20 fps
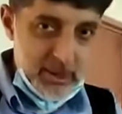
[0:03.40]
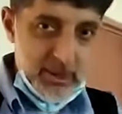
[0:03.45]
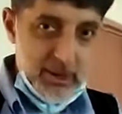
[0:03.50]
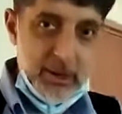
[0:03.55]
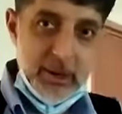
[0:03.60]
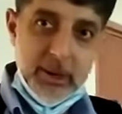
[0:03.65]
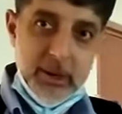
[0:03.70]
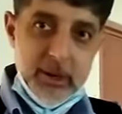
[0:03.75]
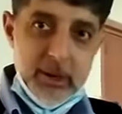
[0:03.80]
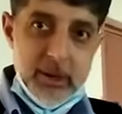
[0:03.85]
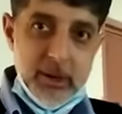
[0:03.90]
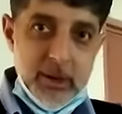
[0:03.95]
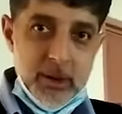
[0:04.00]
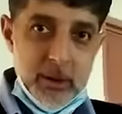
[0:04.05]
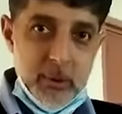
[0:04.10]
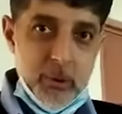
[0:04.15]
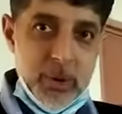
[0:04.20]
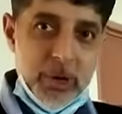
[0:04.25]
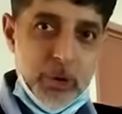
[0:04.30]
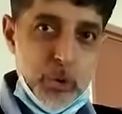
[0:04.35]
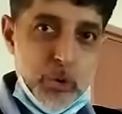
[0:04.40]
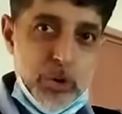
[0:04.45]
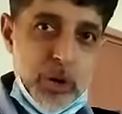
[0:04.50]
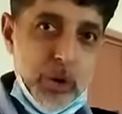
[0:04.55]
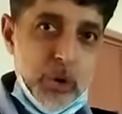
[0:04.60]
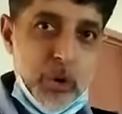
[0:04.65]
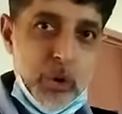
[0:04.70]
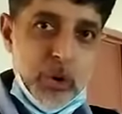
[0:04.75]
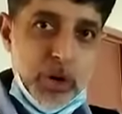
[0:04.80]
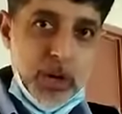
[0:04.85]
Ready? Yes. One, two,
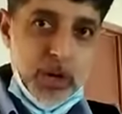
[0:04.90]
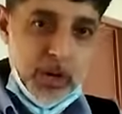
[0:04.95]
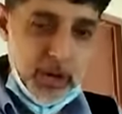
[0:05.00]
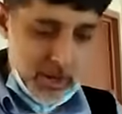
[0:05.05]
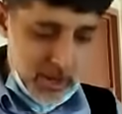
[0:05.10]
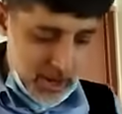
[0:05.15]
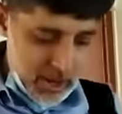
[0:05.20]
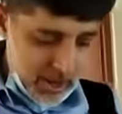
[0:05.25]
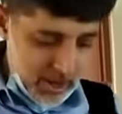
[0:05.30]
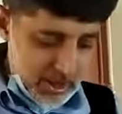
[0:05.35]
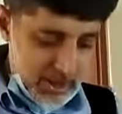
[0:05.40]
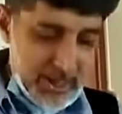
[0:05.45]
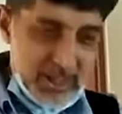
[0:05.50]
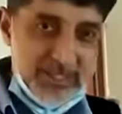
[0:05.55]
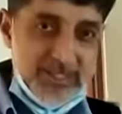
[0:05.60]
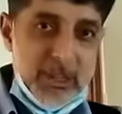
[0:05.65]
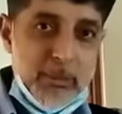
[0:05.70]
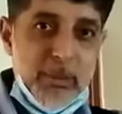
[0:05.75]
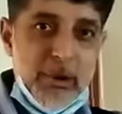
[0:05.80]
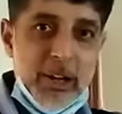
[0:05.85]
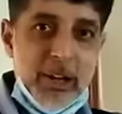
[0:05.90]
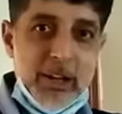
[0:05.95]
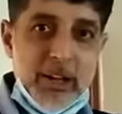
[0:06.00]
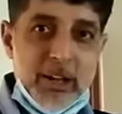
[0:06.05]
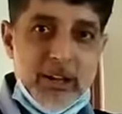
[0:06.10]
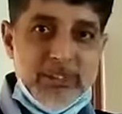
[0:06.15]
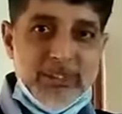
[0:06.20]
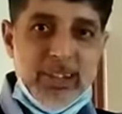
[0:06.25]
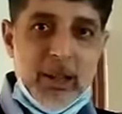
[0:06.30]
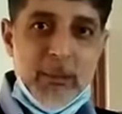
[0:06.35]
three, go. না yes, sir. ভাইরা
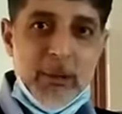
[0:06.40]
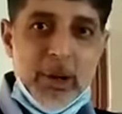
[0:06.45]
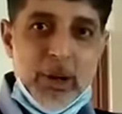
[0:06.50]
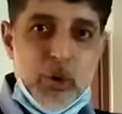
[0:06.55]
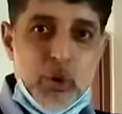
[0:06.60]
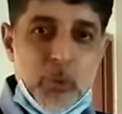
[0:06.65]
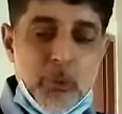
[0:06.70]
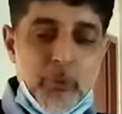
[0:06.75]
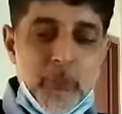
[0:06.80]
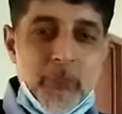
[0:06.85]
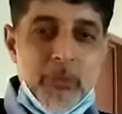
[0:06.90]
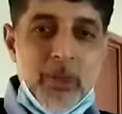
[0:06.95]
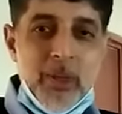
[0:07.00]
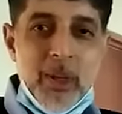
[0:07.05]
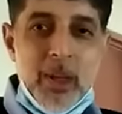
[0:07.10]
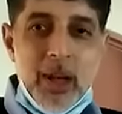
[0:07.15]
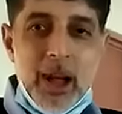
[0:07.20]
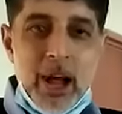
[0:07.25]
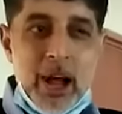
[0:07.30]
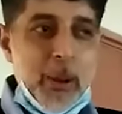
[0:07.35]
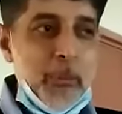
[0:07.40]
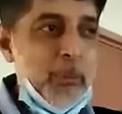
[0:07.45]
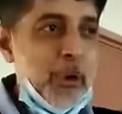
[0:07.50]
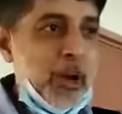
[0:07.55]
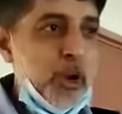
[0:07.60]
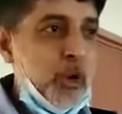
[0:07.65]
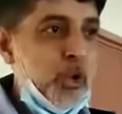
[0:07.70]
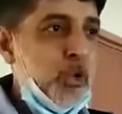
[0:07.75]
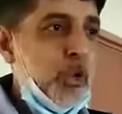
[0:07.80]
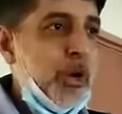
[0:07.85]
সালাম
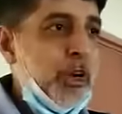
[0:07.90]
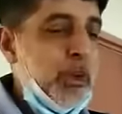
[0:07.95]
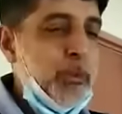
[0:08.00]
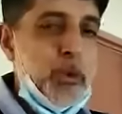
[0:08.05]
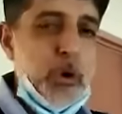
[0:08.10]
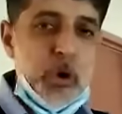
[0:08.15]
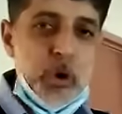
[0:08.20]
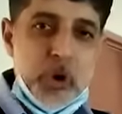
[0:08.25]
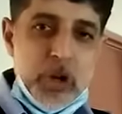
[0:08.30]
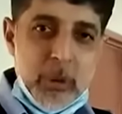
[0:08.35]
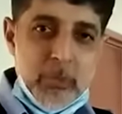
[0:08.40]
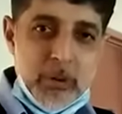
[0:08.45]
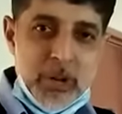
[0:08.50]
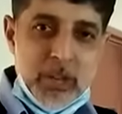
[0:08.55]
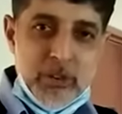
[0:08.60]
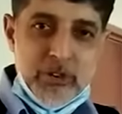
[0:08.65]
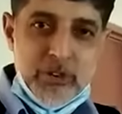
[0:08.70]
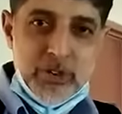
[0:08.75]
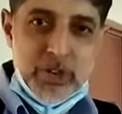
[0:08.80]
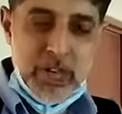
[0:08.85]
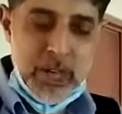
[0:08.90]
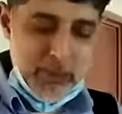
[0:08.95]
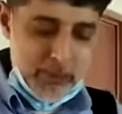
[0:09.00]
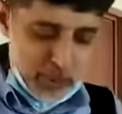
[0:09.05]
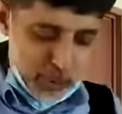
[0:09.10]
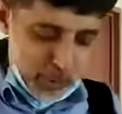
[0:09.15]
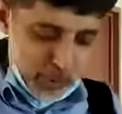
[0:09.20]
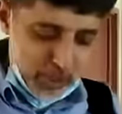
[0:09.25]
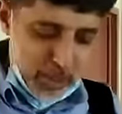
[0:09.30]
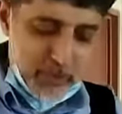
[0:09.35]
আমরা নতুন একটি পদক্ষেপ নিয়েছি এই
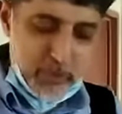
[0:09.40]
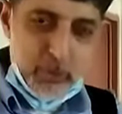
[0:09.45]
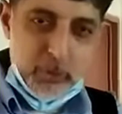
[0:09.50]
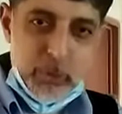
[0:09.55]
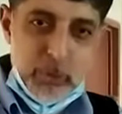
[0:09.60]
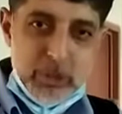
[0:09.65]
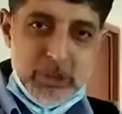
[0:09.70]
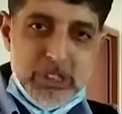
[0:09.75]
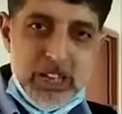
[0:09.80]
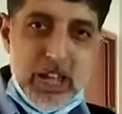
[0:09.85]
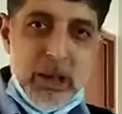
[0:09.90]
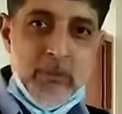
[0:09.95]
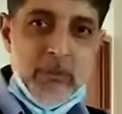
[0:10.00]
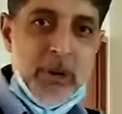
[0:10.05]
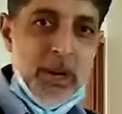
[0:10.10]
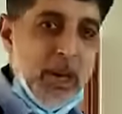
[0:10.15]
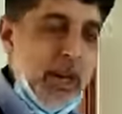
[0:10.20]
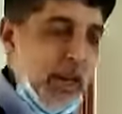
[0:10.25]
পদক্ষেপ হলো যে আমরা